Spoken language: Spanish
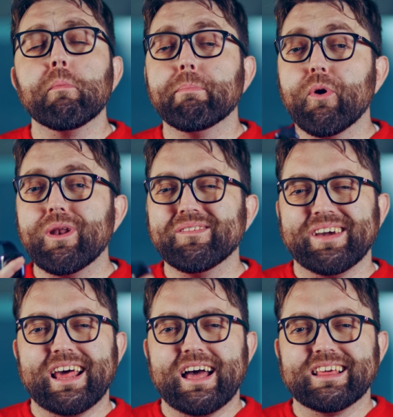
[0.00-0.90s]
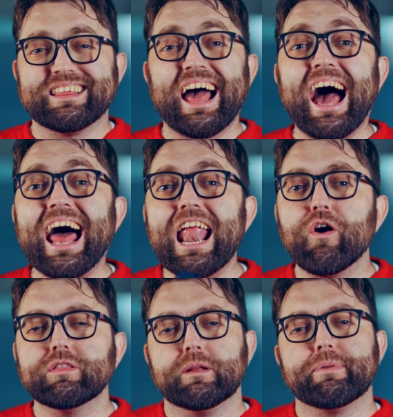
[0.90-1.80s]
Volverás a la
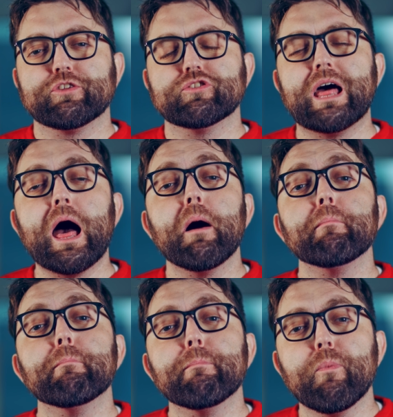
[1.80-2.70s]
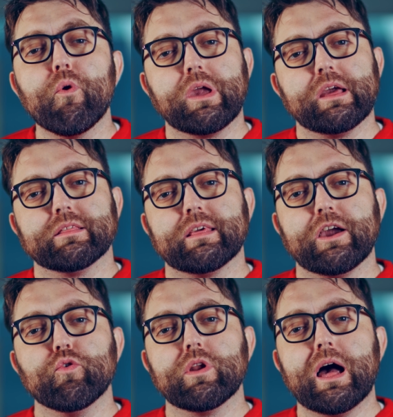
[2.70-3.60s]
otra persona muy
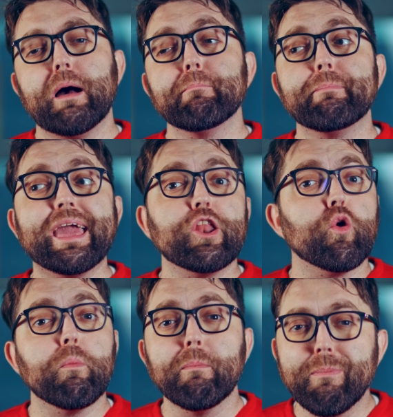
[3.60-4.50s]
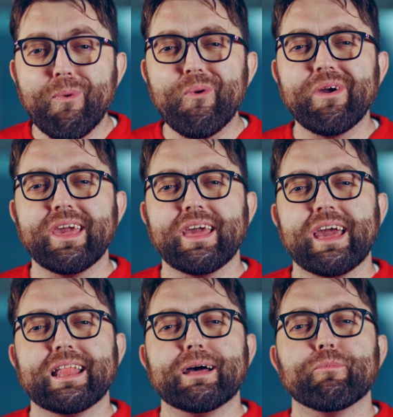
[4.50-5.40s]
insegura, pero muy
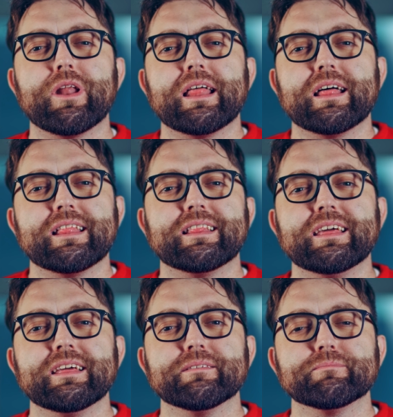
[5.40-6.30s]
enamorada de ti.